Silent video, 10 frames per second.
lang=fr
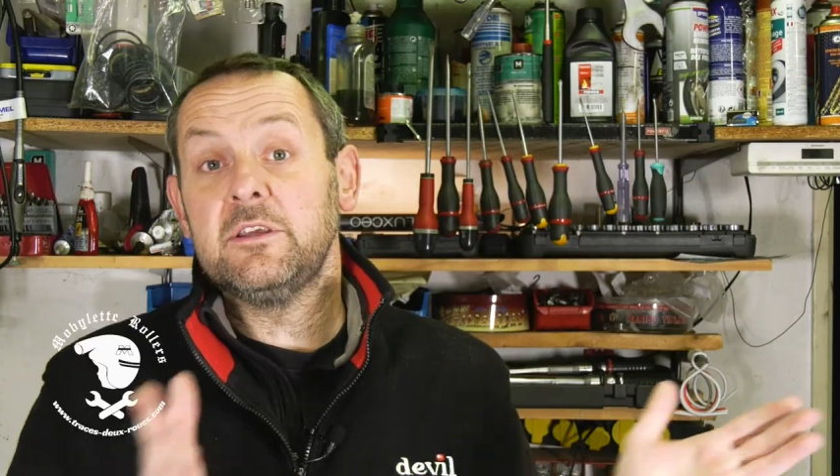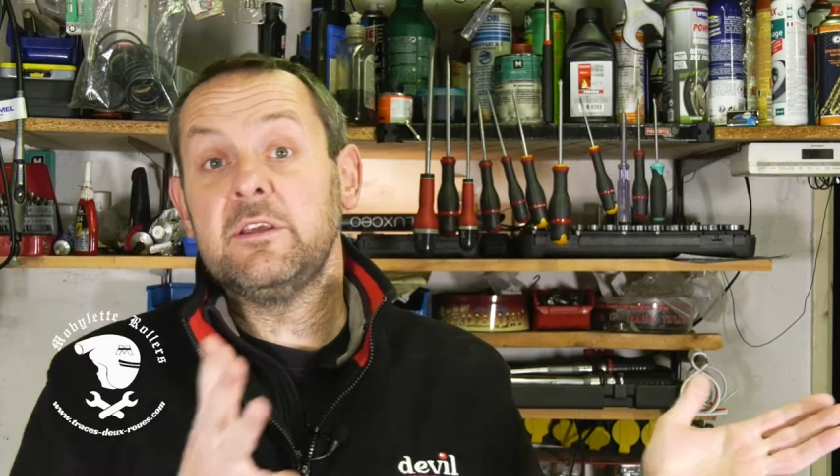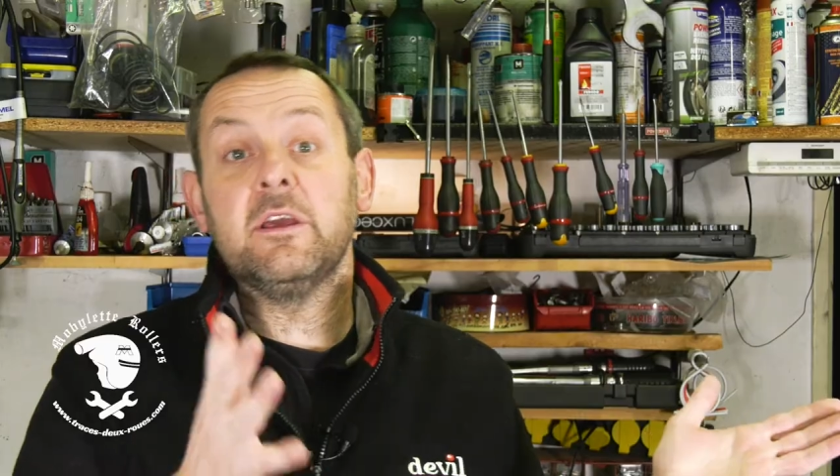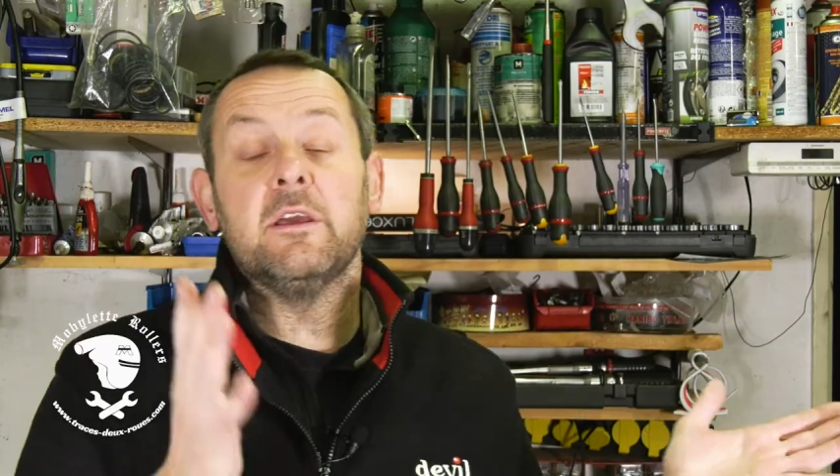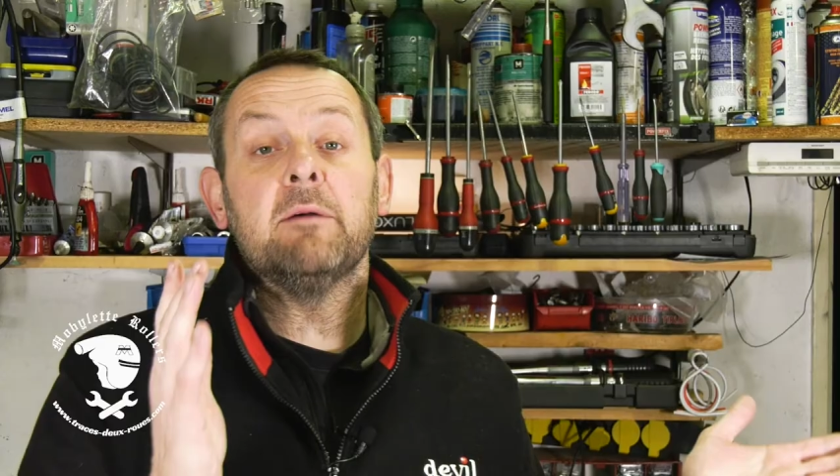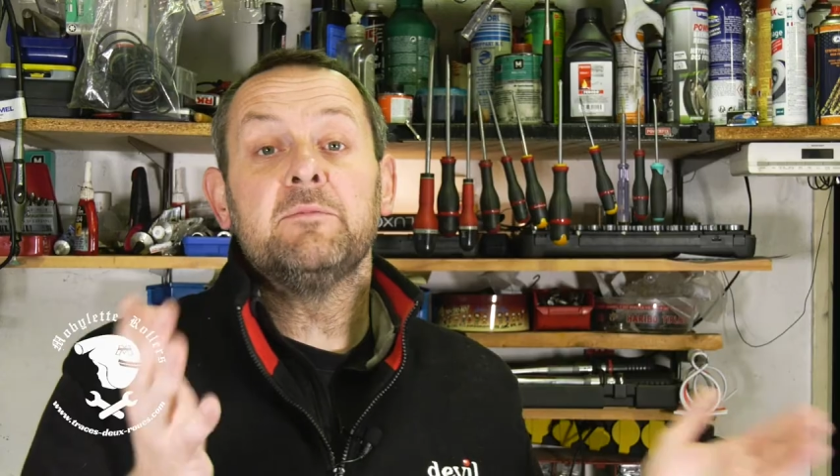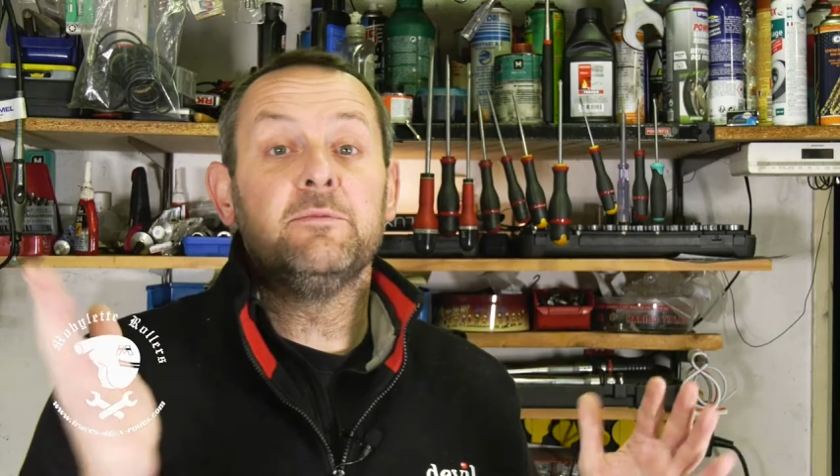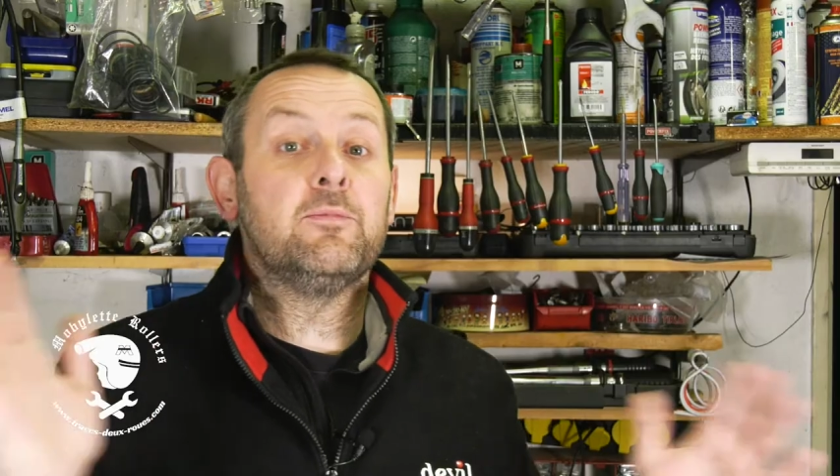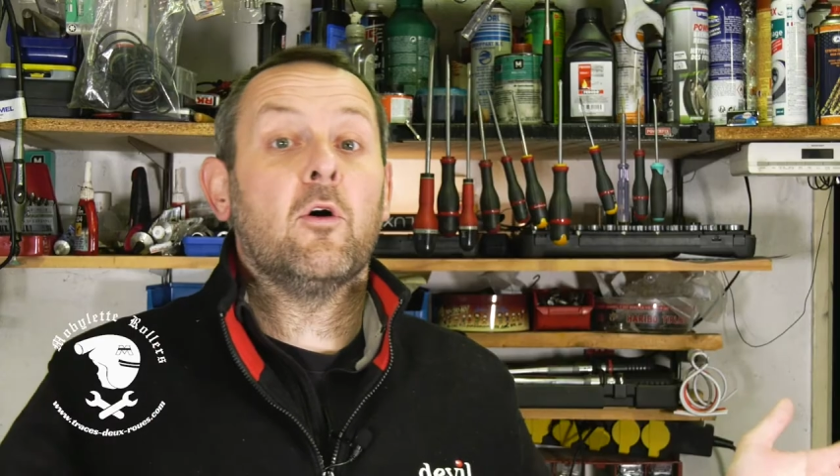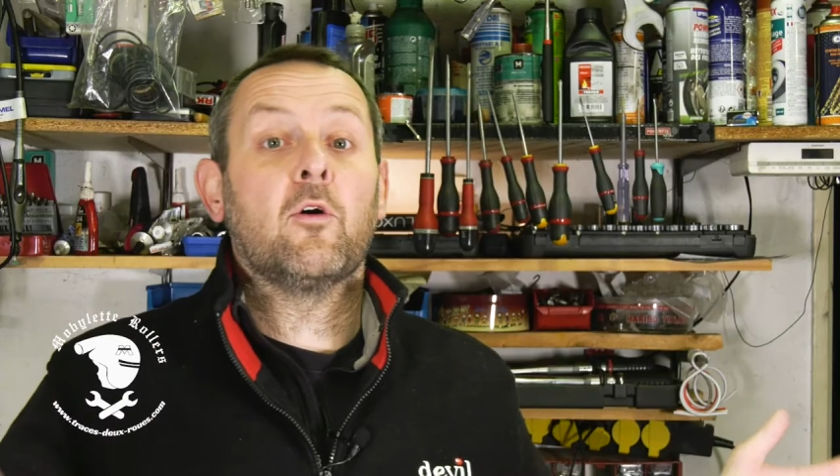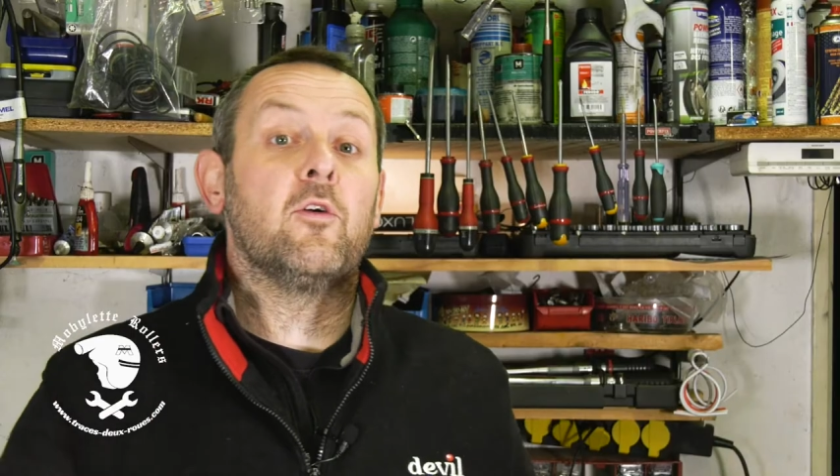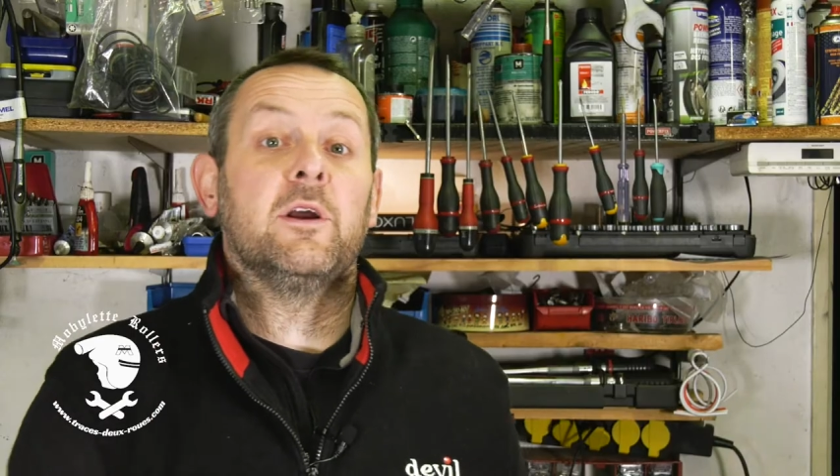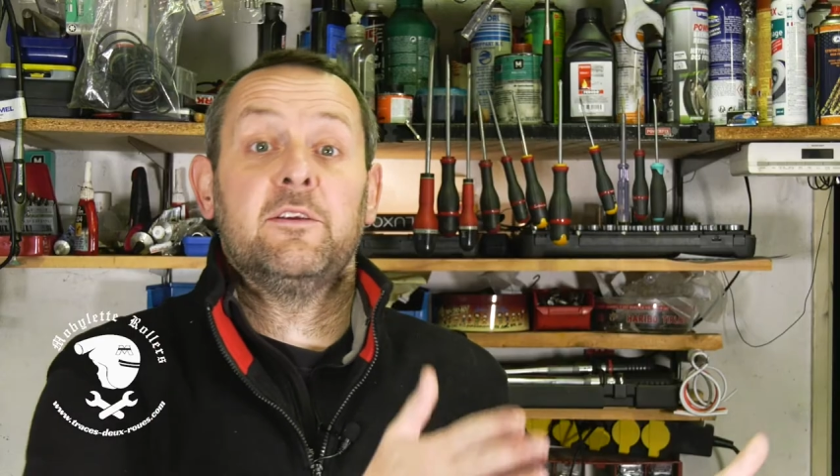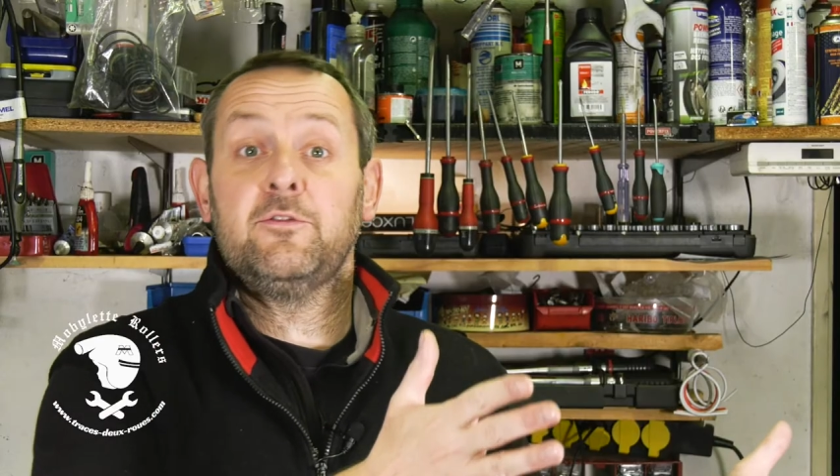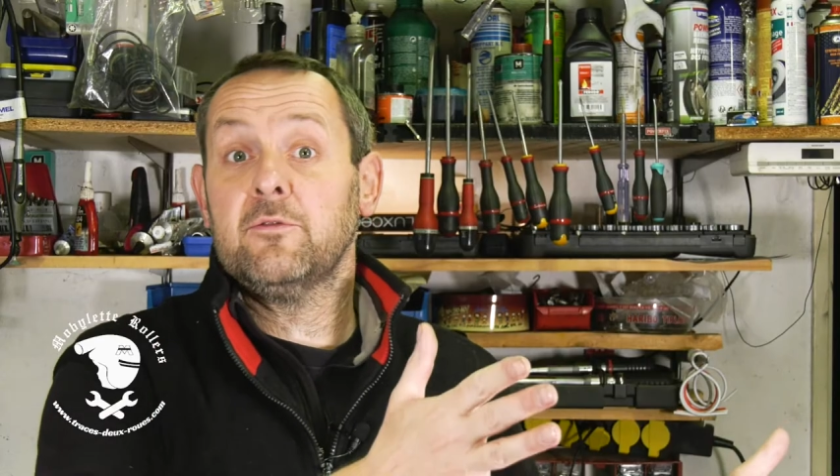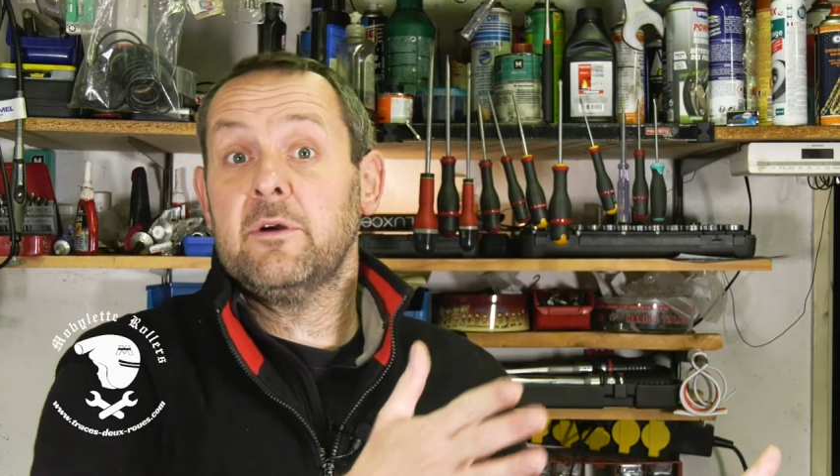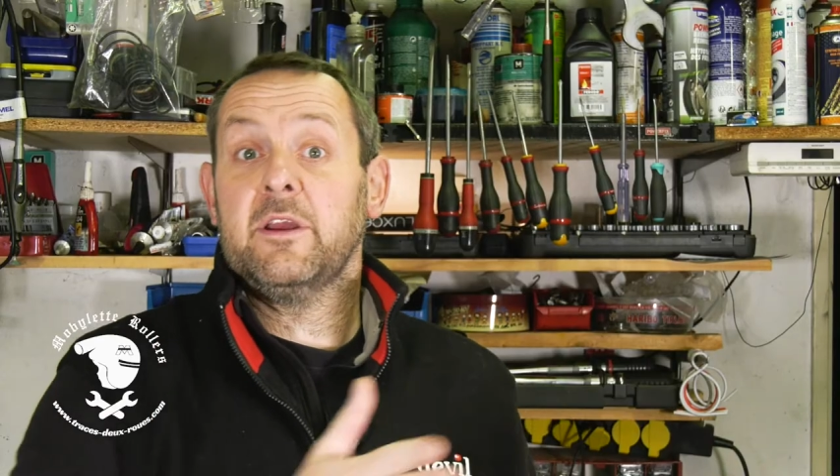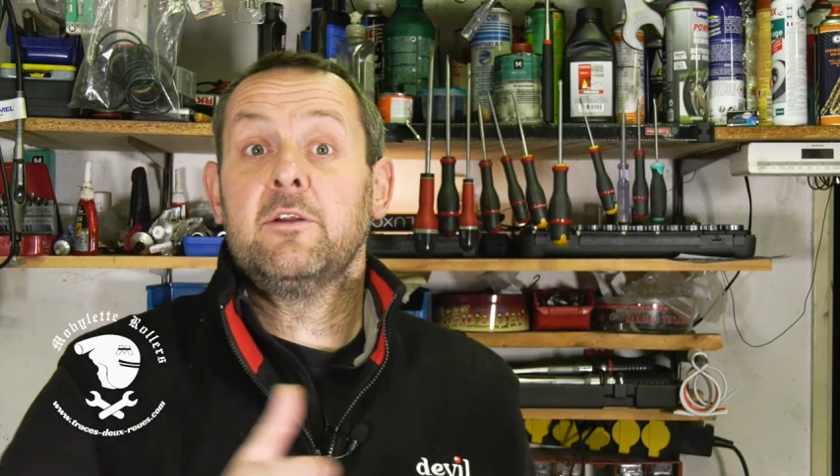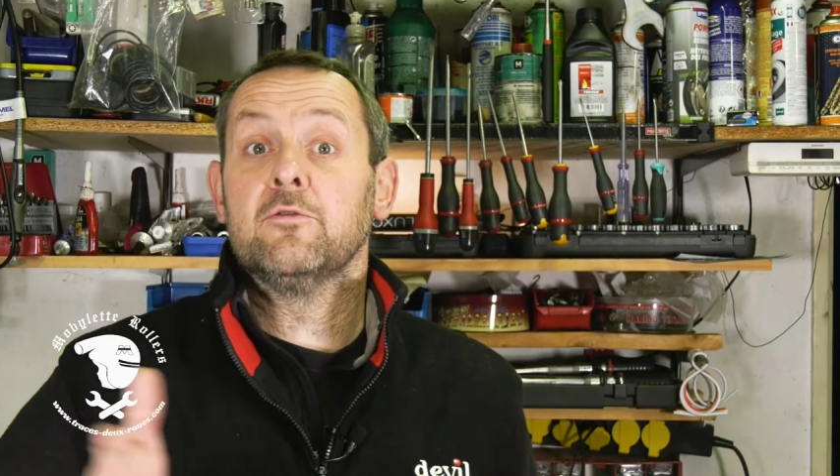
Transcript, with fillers: qui est un petit peu en corrélation avec